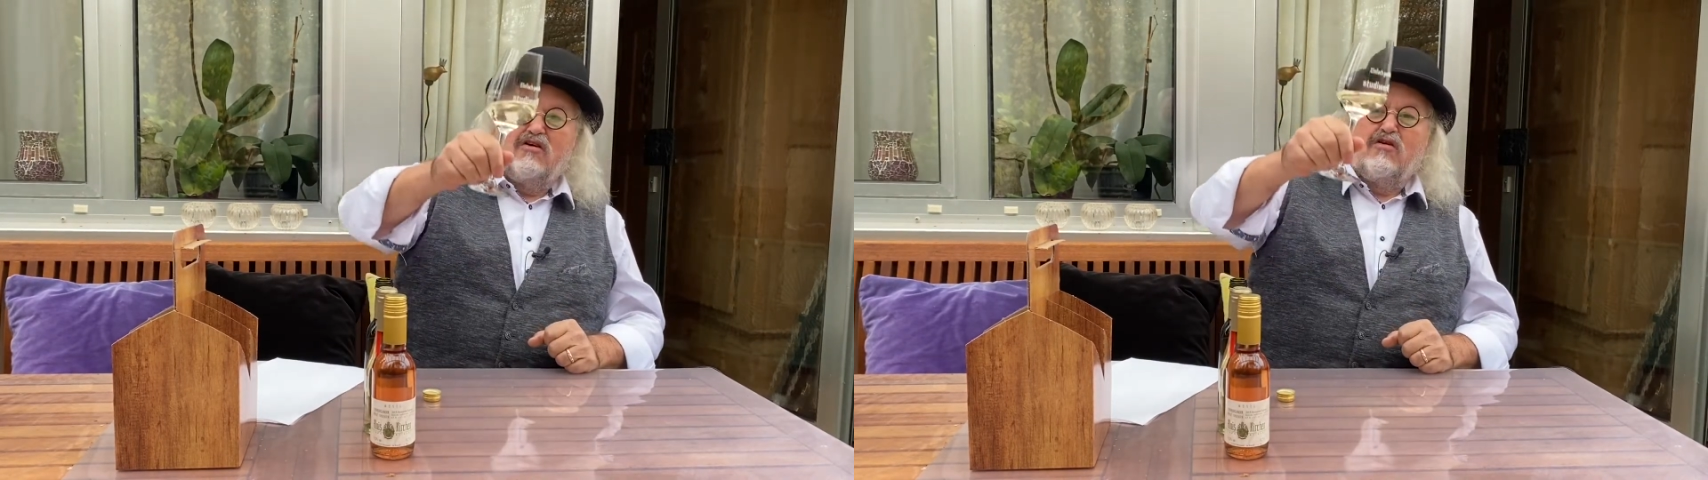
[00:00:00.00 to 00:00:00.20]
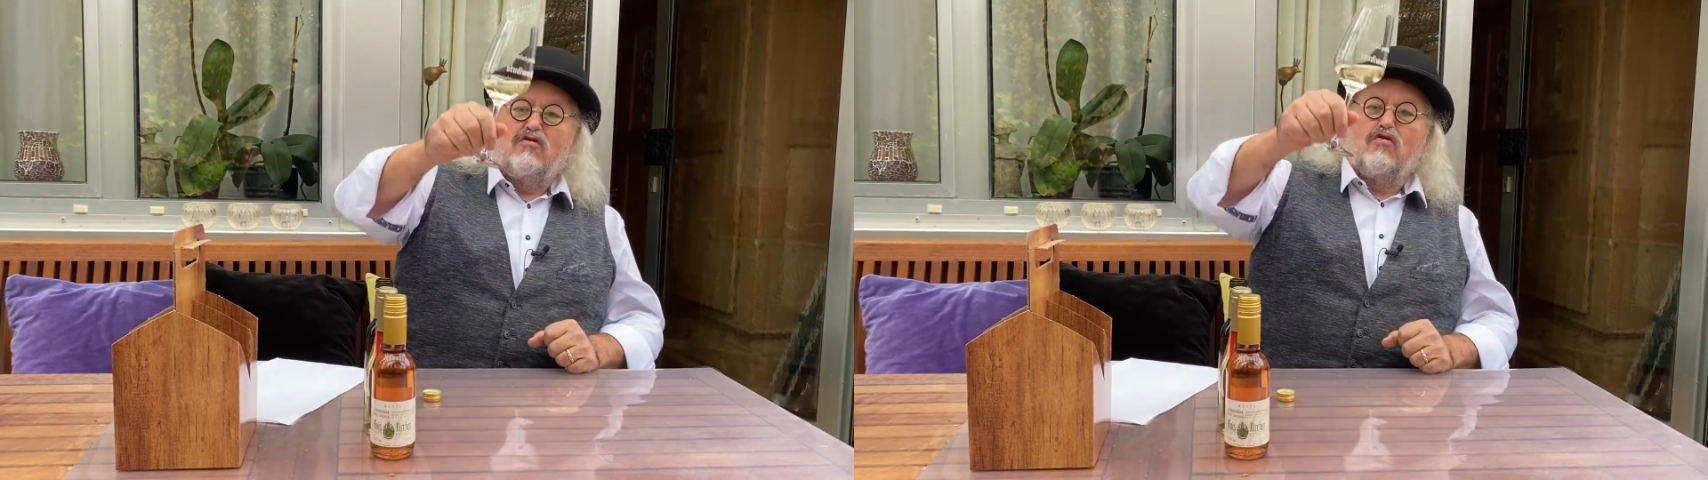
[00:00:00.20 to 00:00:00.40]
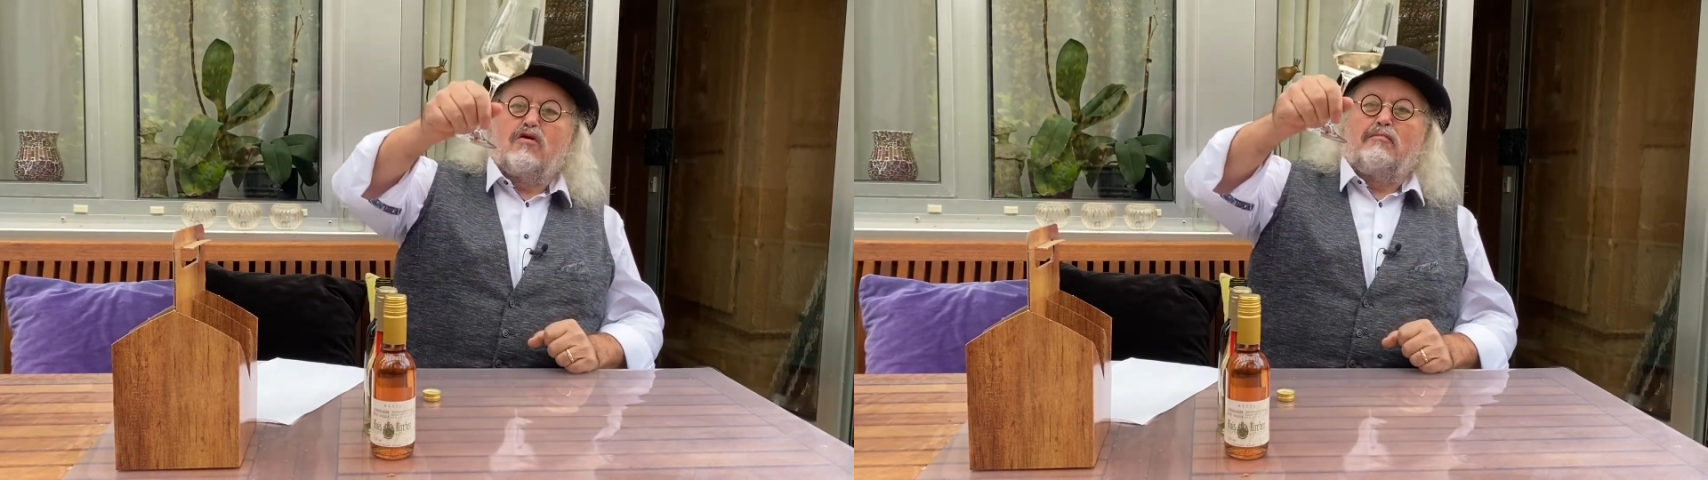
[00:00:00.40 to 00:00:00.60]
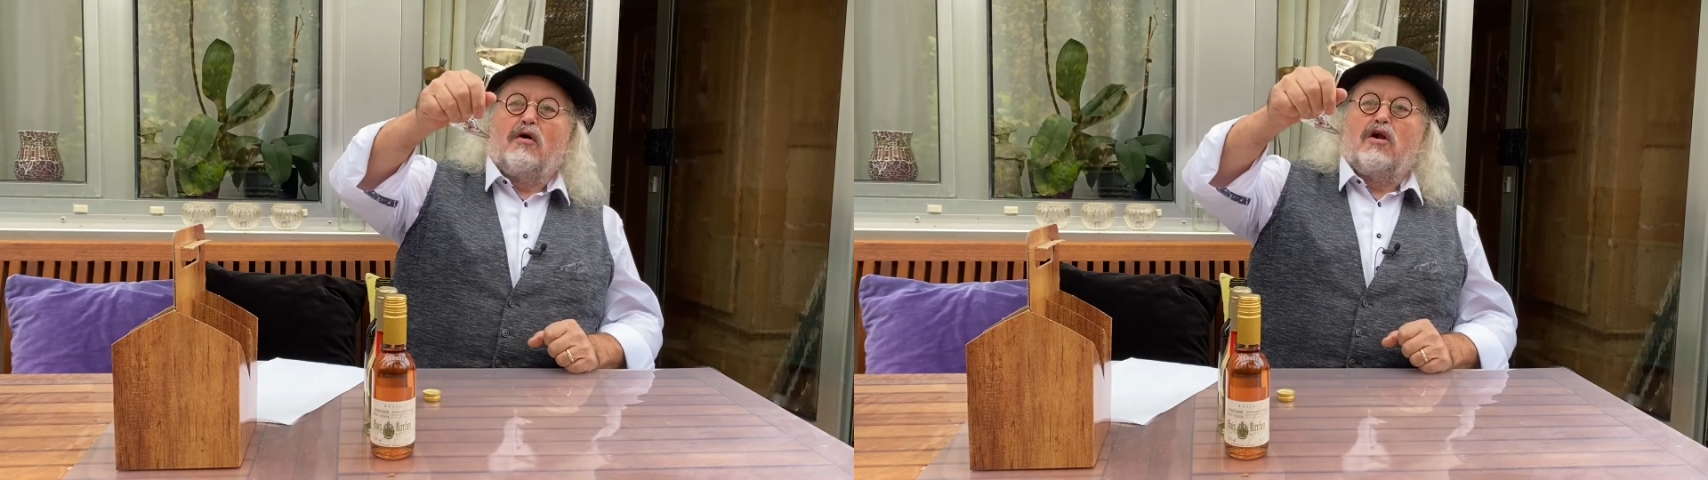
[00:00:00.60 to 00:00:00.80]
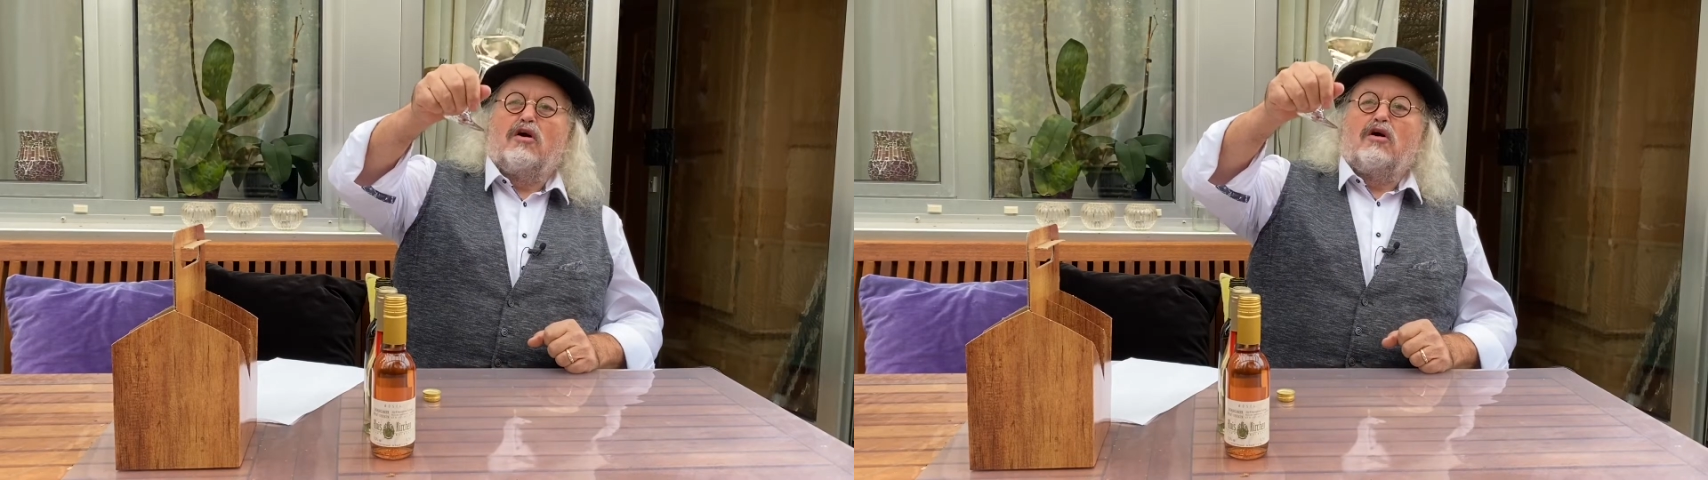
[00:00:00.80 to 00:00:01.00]
Gucke
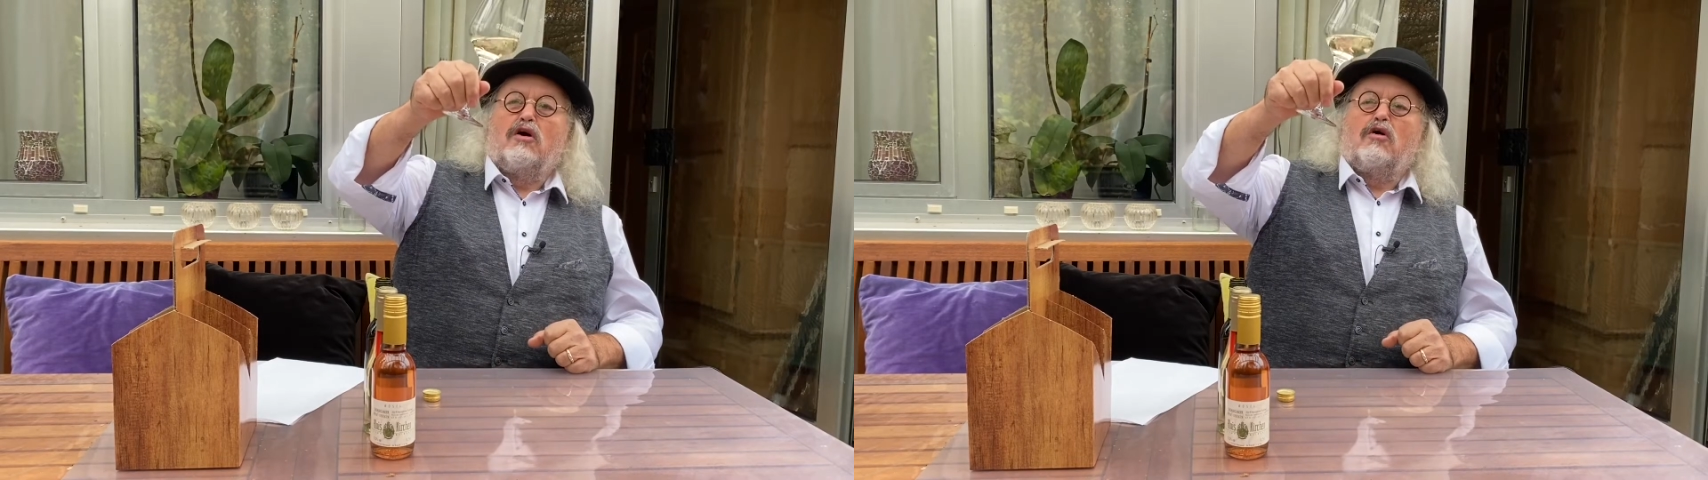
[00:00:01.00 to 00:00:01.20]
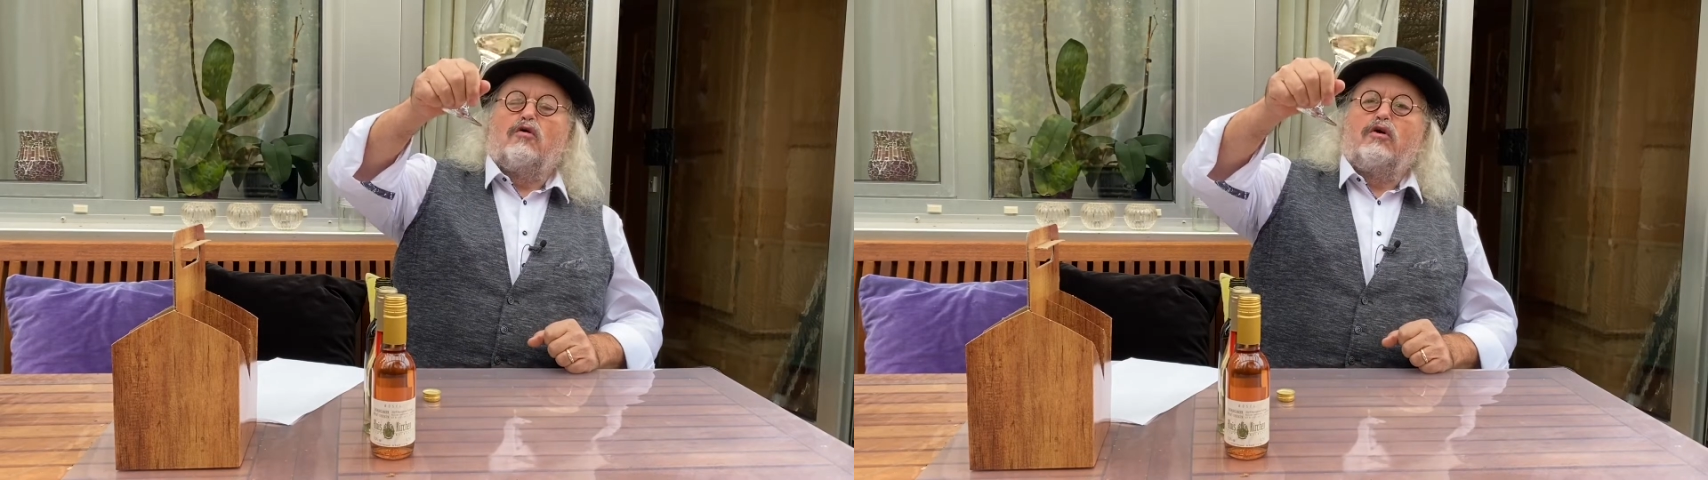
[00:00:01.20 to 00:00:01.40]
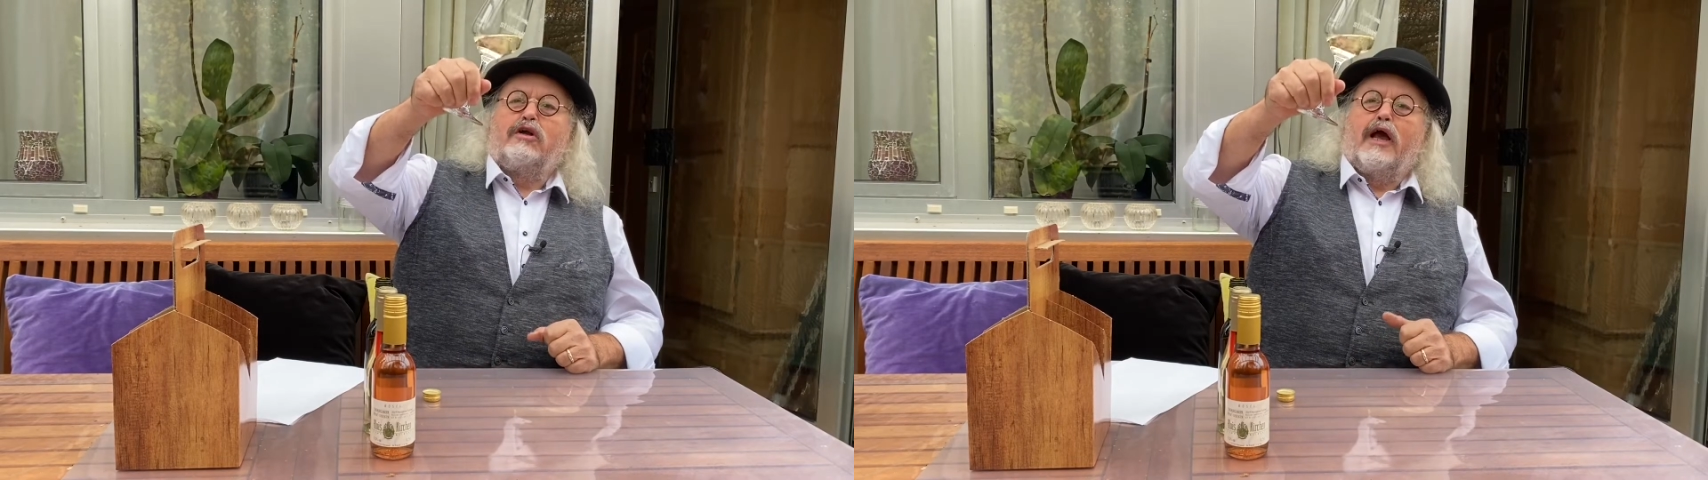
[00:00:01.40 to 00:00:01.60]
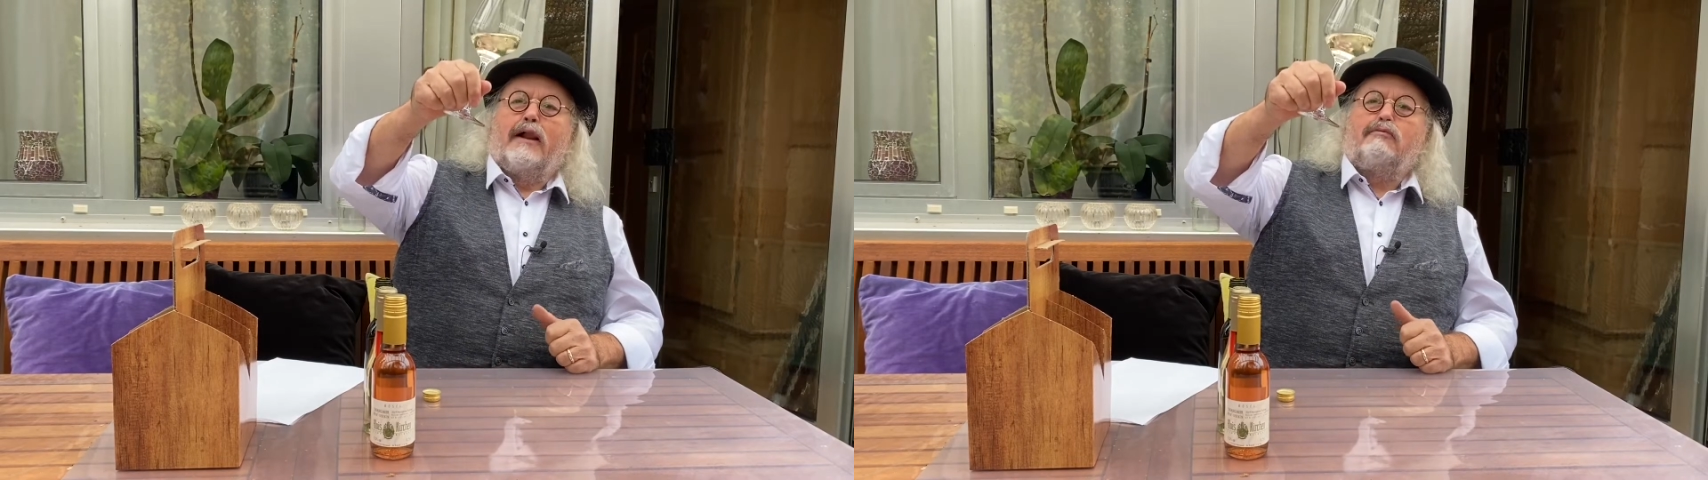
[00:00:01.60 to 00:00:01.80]
mal. Grün-gelb,